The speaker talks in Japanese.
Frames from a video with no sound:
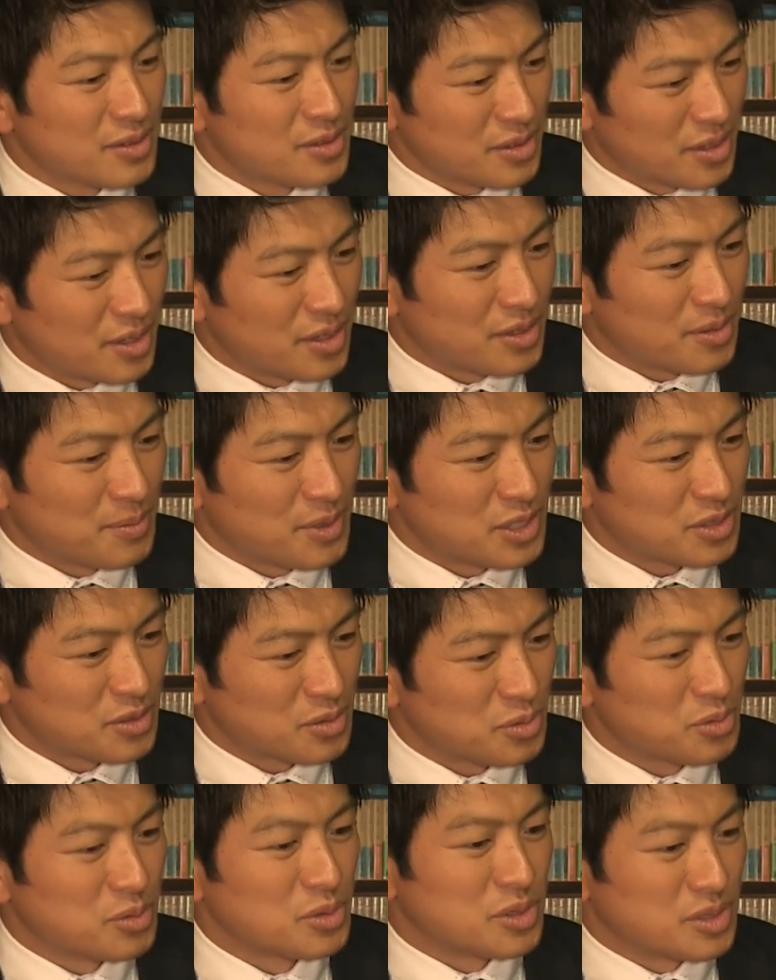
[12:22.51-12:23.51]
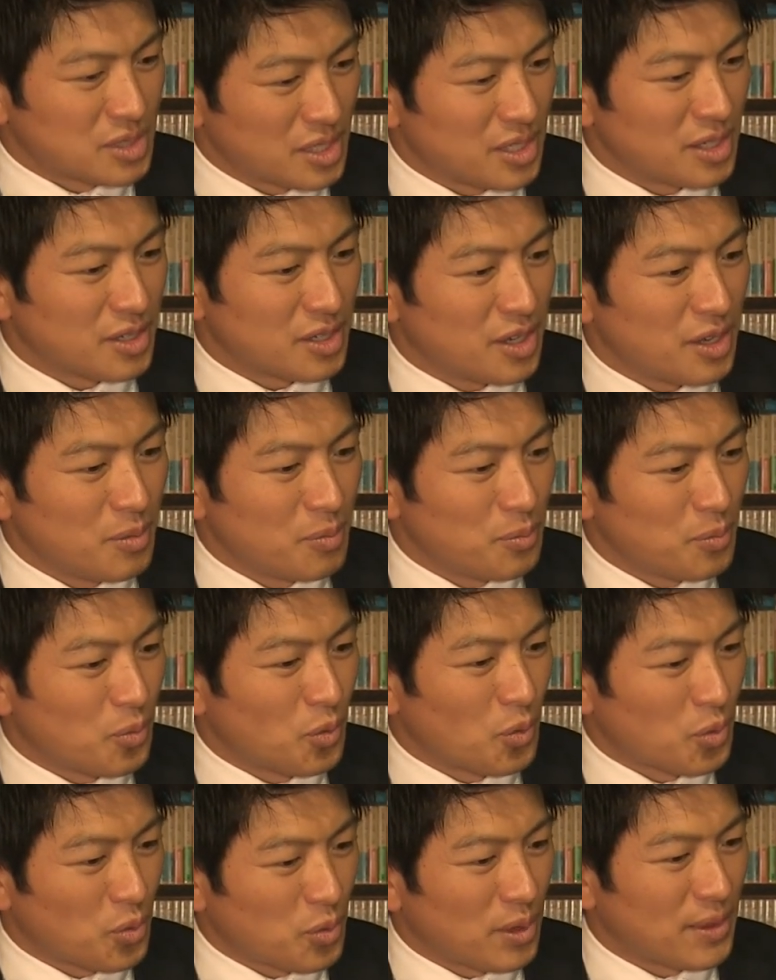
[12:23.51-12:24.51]
ねまずそうですね憲
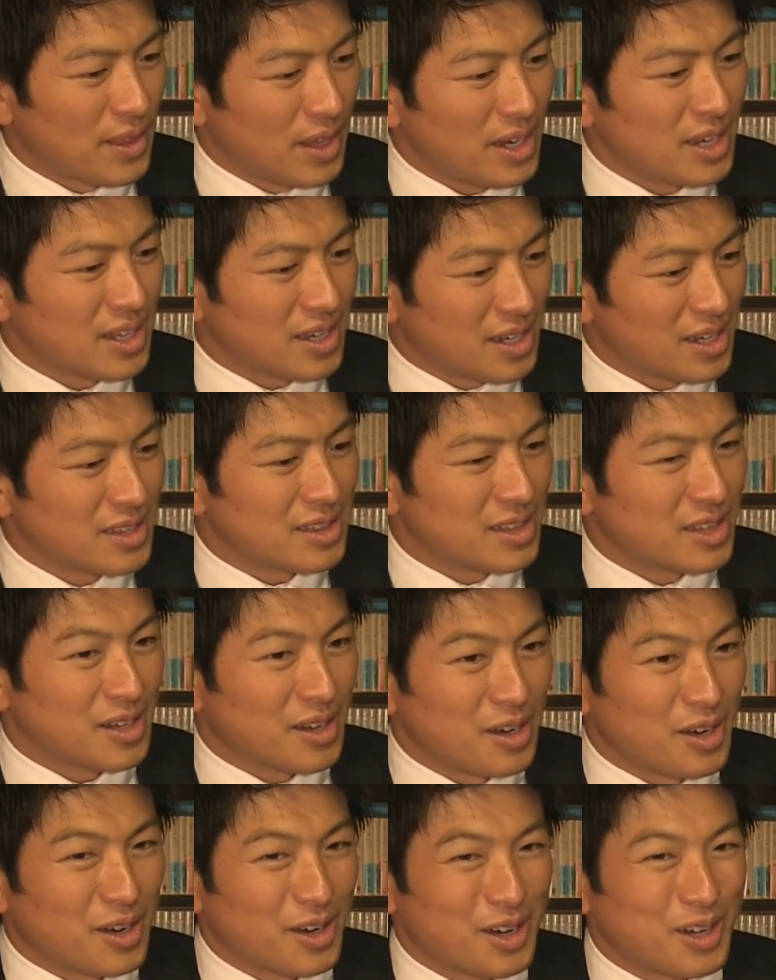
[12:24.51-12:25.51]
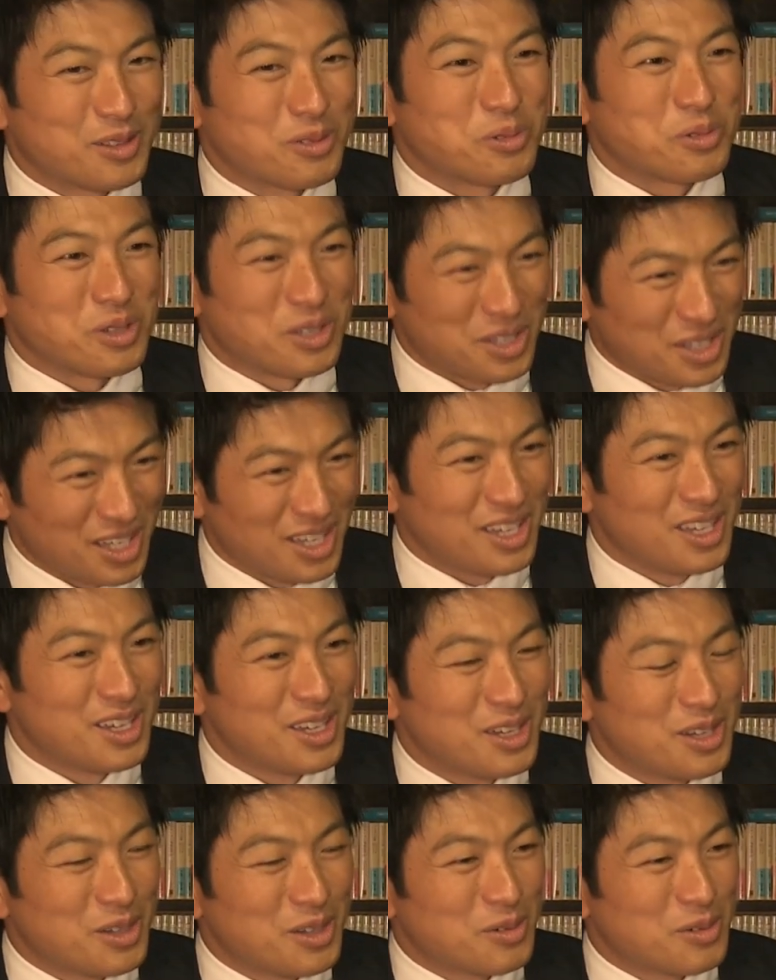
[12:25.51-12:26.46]
法とは何かって考えるときに